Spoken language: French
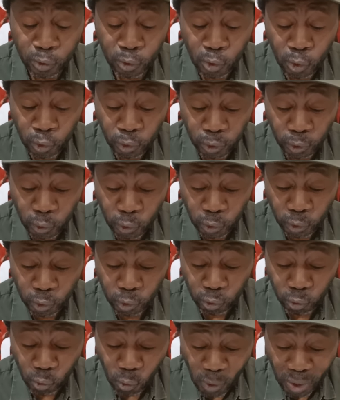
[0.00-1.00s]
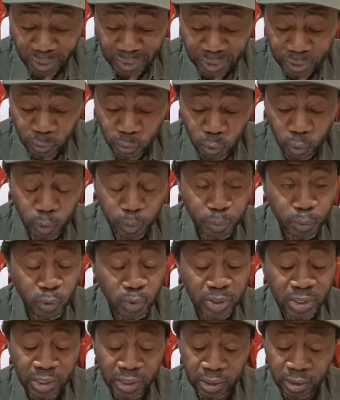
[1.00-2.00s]
contre notre droit de nous
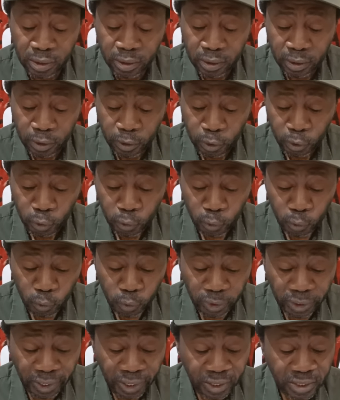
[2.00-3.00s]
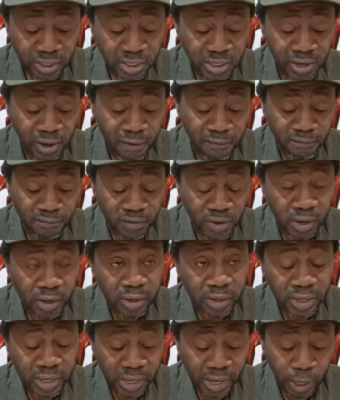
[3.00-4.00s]
opposer aux guerres sans
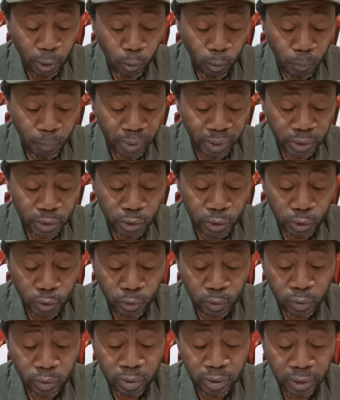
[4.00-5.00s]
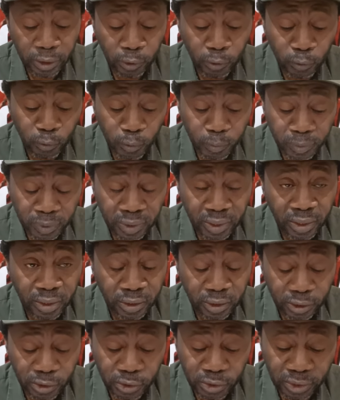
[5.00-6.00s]
fin et à l'oppression économique à
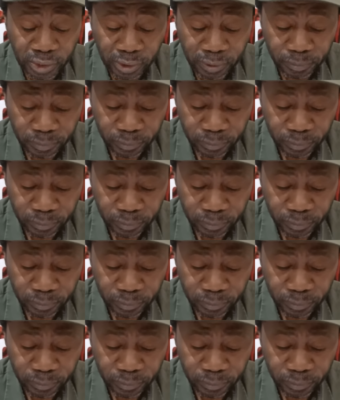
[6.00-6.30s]
l'étranger,